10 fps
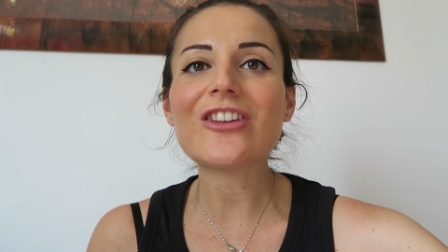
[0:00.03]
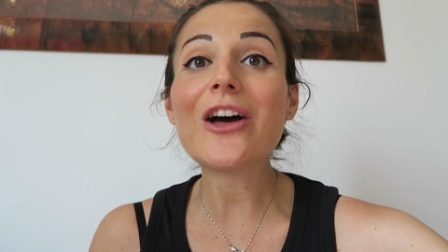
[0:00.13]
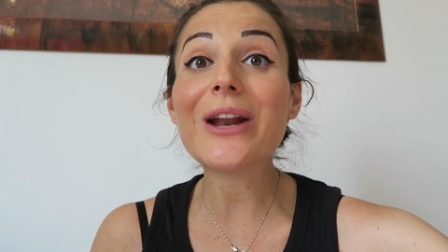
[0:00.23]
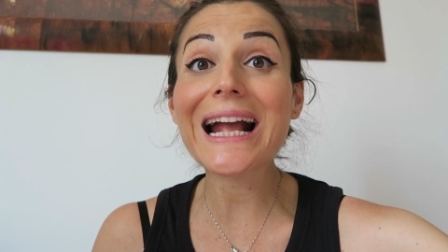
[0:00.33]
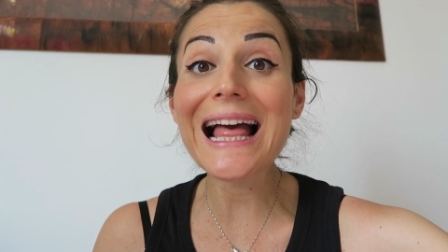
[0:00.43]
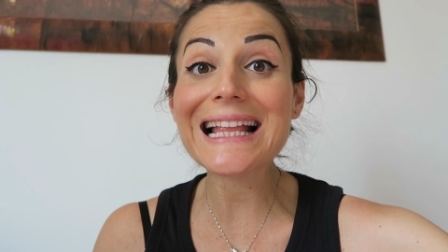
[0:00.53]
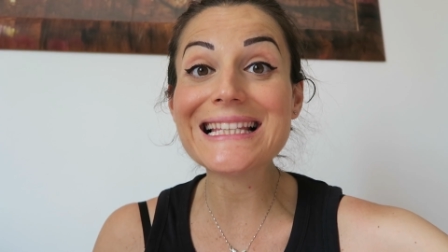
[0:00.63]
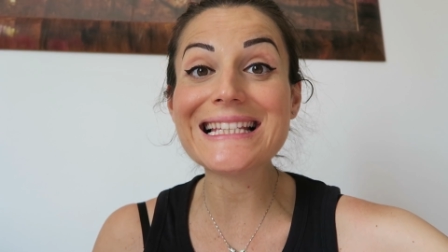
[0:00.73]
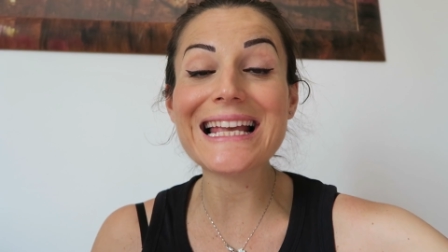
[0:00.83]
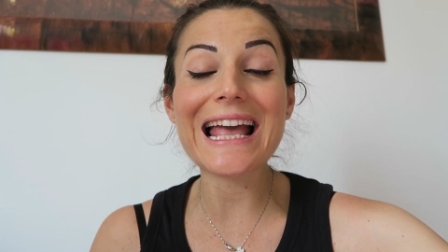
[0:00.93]
Ciao
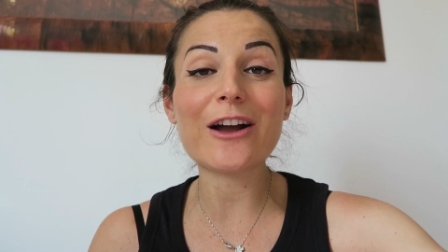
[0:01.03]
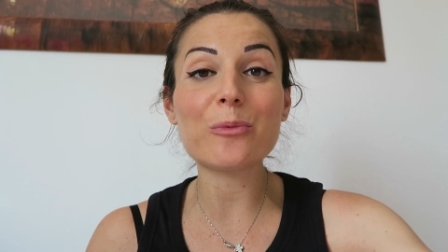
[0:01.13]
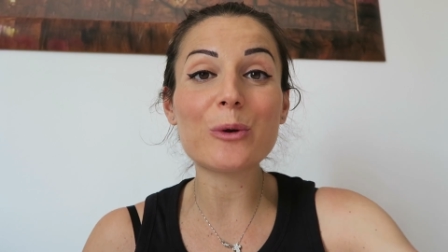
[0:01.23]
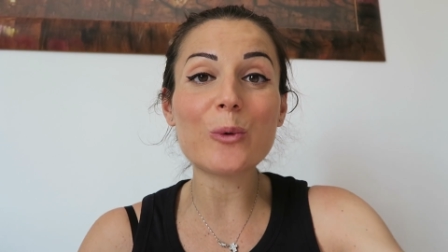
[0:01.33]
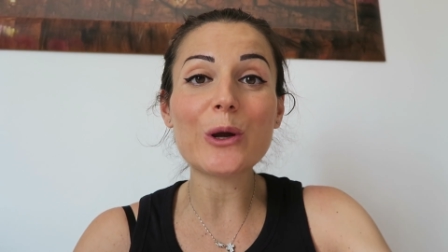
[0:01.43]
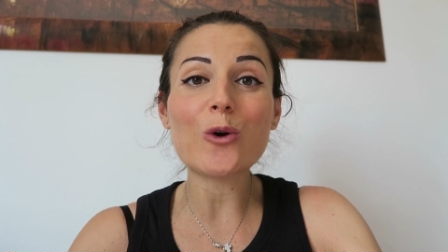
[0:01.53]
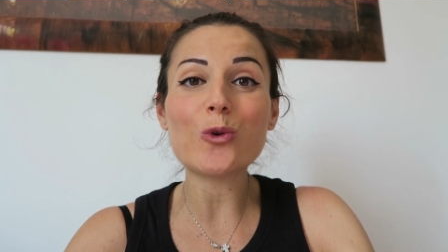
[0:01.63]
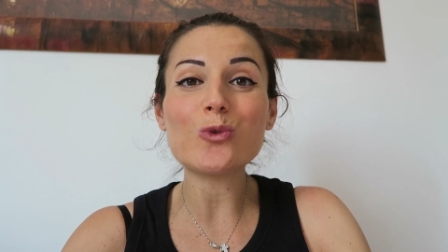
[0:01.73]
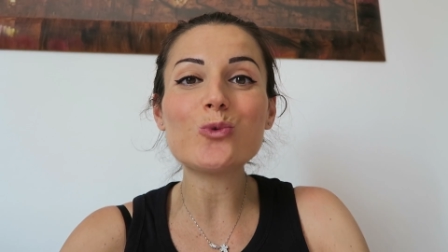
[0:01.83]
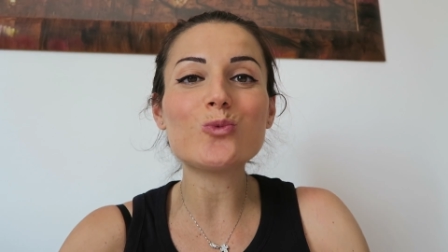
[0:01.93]
ragazze, eccomi qui
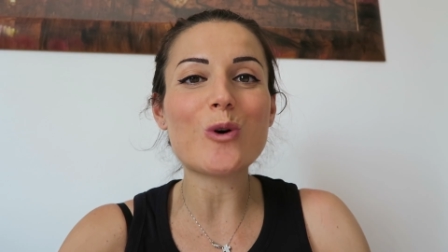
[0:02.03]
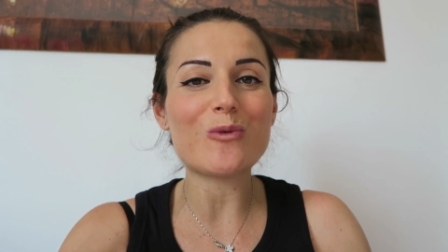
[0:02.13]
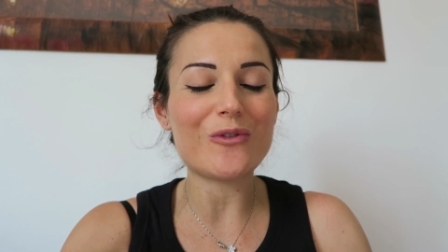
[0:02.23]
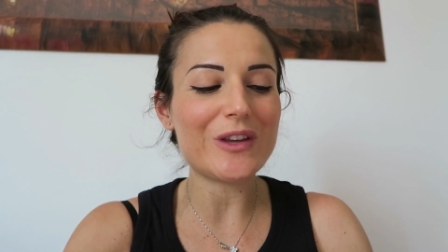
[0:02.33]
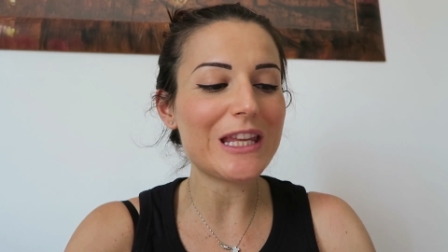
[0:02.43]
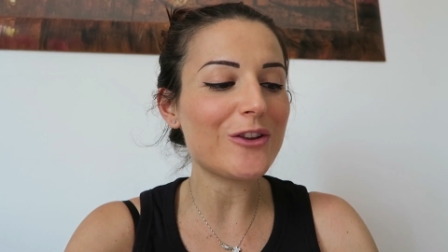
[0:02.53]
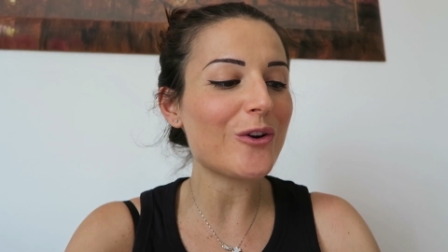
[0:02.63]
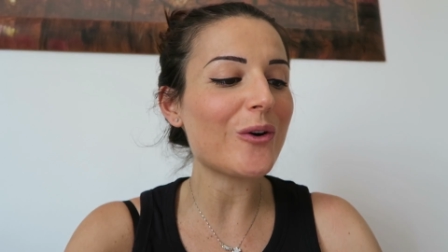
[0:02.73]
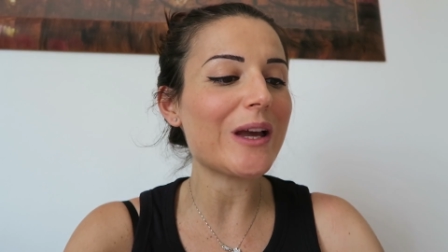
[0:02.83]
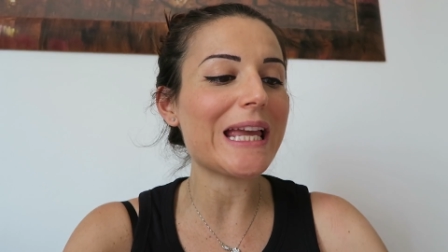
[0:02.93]
con un nuovo
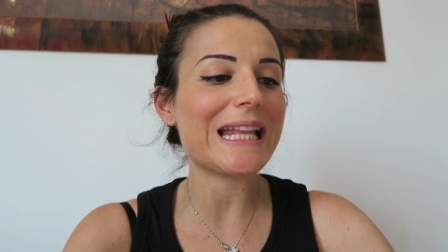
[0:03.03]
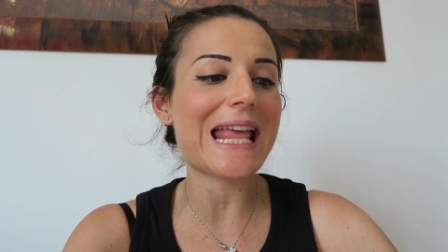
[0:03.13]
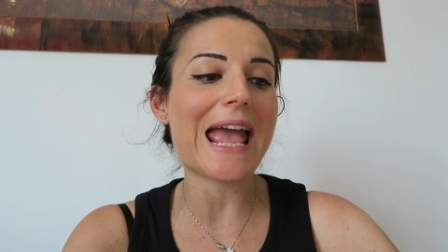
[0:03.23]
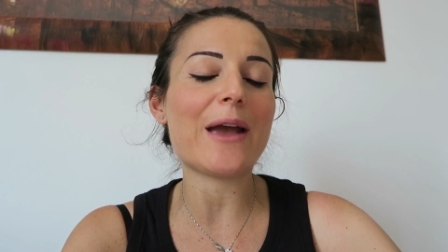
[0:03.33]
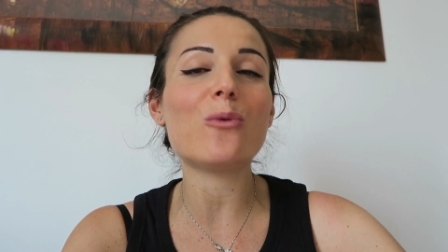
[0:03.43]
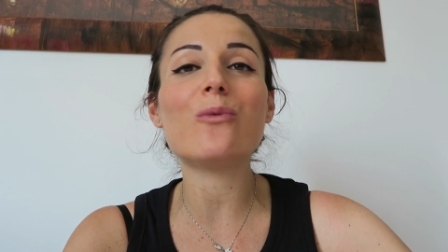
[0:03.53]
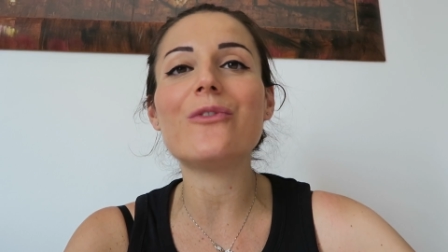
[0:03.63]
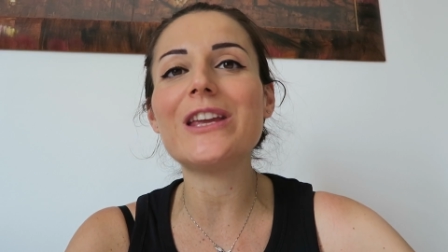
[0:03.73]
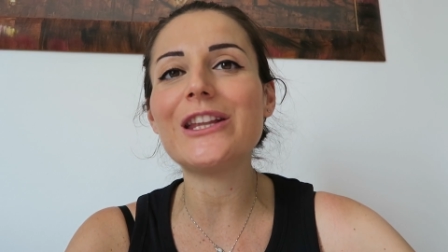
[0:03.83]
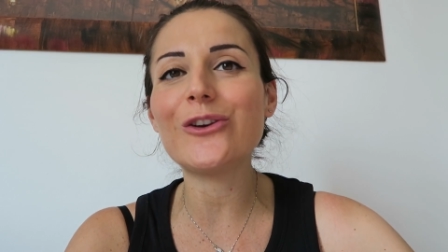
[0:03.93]
video ed è
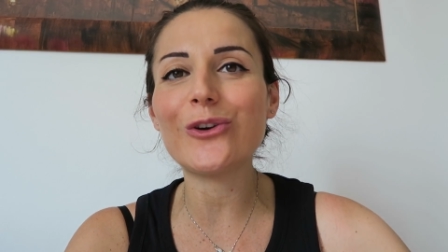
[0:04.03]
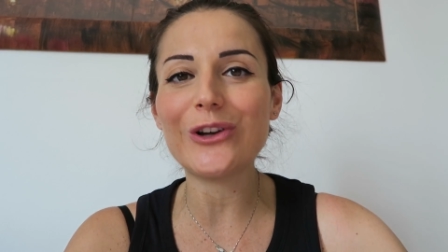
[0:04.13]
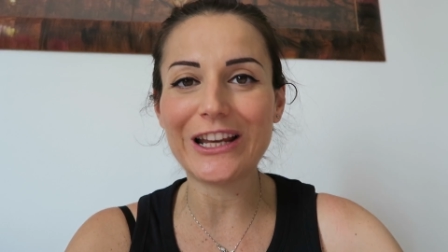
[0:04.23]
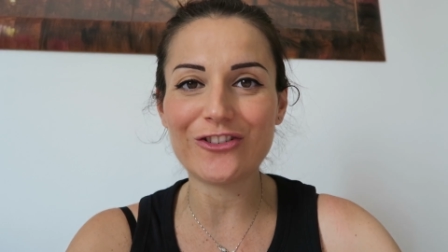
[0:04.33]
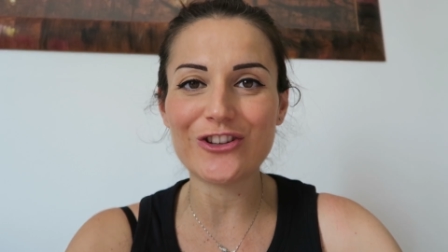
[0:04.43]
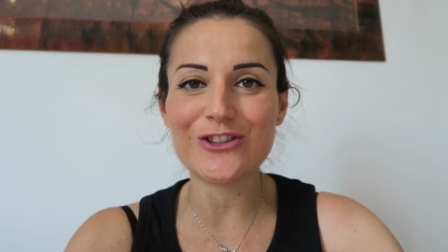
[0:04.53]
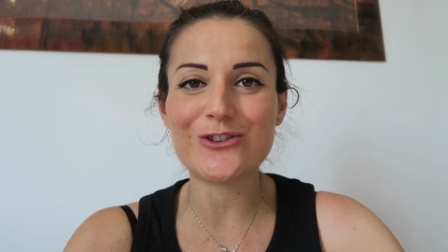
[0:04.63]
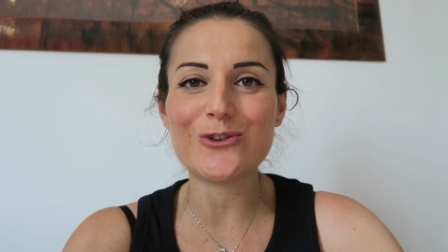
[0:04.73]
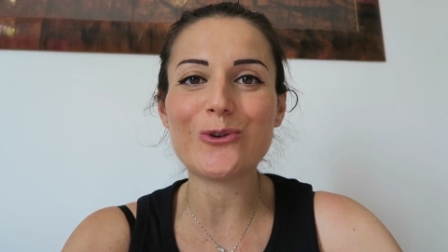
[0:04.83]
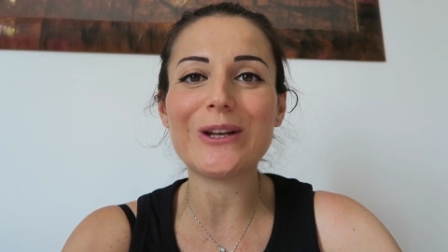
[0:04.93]
un video
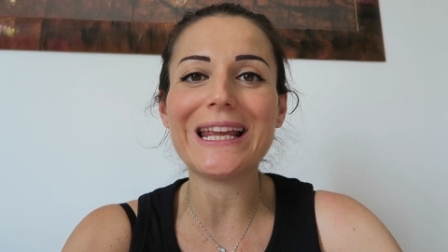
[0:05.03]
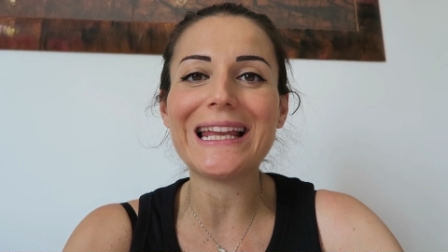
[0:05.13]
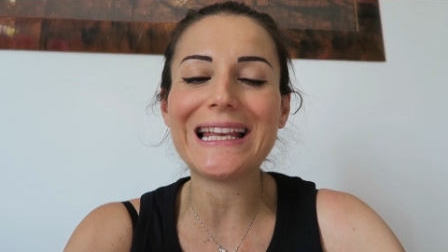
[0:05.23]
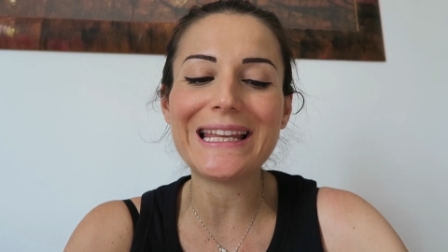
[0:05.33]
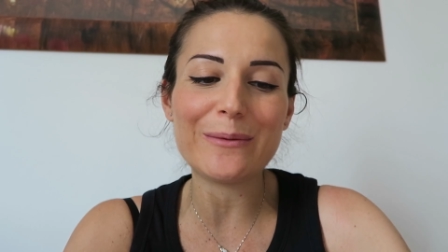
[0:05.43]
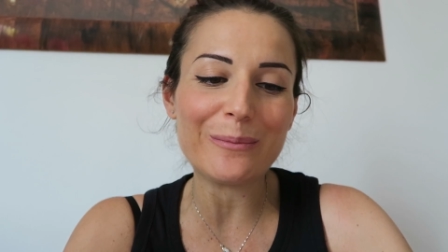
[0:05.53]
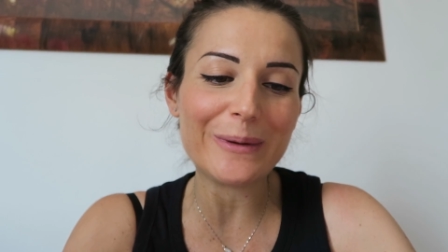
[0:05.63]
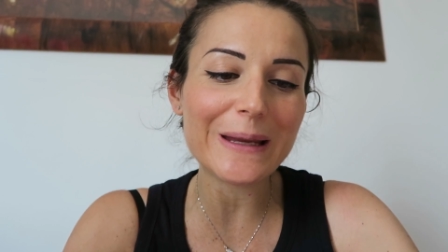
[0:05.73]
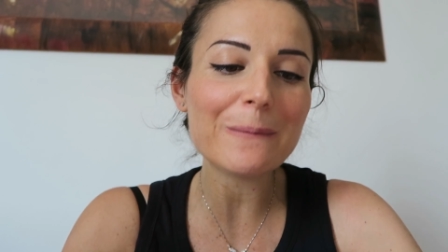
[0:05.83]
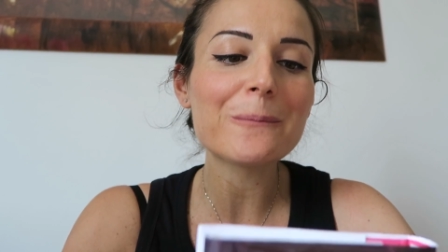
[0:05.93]
recensione
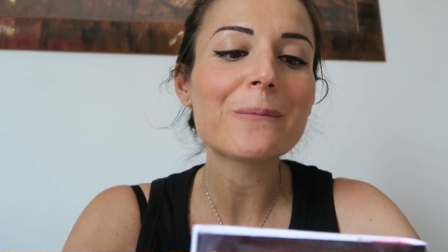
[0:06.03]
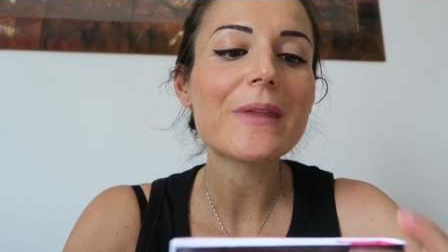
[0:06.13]
libri